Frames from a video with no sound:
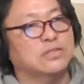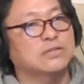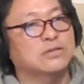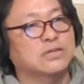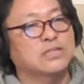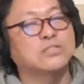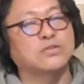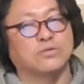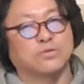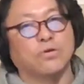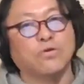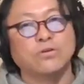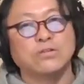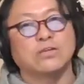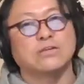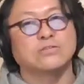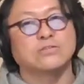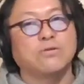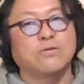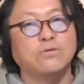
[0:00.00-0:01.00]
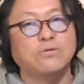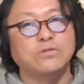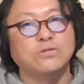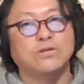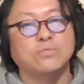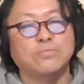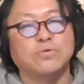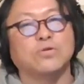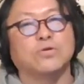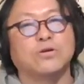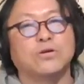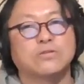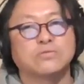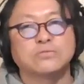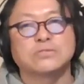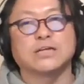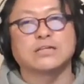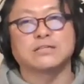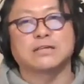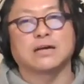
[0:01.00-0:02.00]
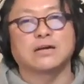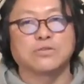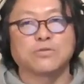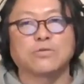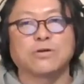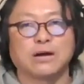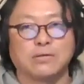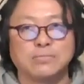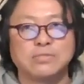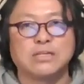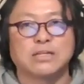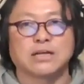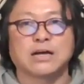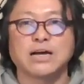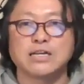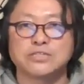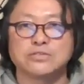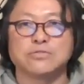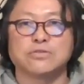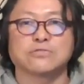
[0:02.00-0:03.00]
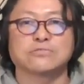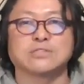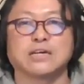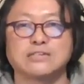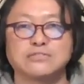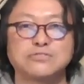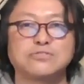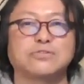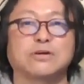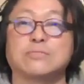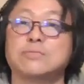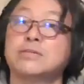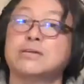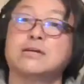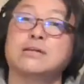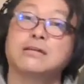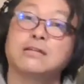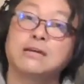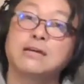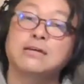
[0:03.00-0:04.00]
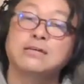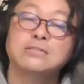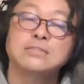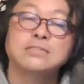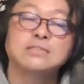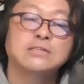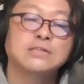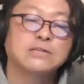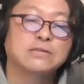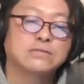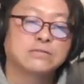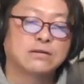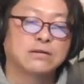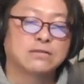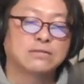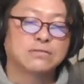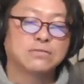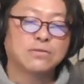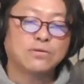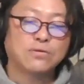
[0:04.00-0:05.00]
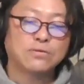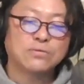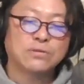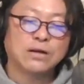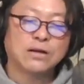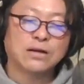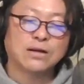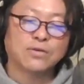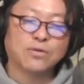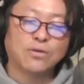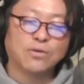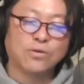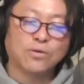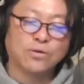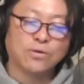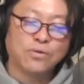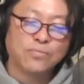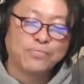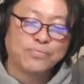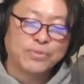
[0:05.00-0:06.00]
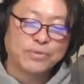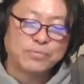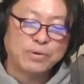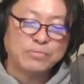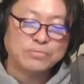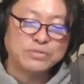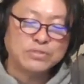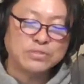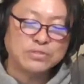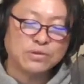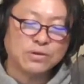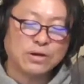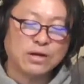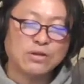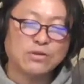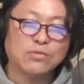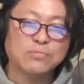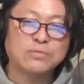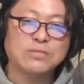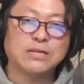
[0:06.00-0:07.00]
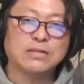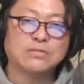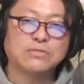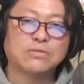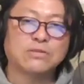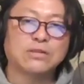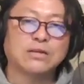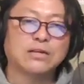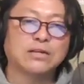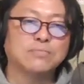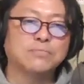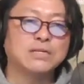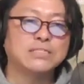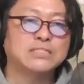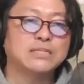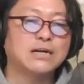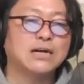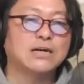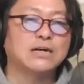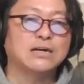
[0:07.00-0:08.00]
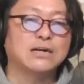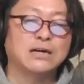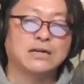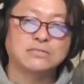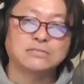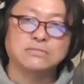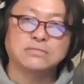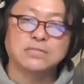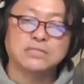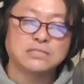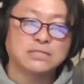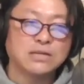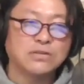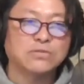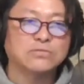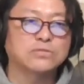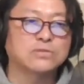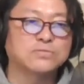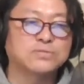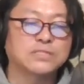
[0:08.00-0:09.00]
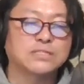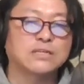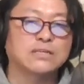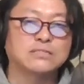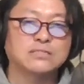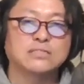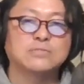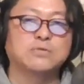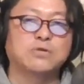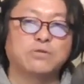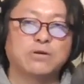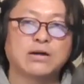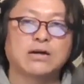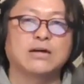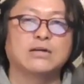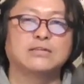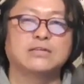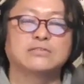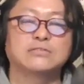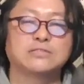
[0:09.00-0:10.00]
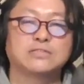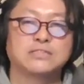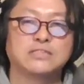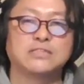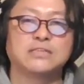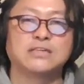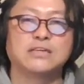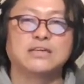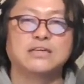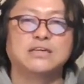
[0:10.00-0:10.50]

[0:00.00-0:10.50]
基礎に置いてやるこういうのも歌ったらどうかみたいな歌唱力のある人はみたいなねあってなんかこう、まあ、ムード歌謡みたいなところでありましたがあるんですけどその布施さん自身も若いですし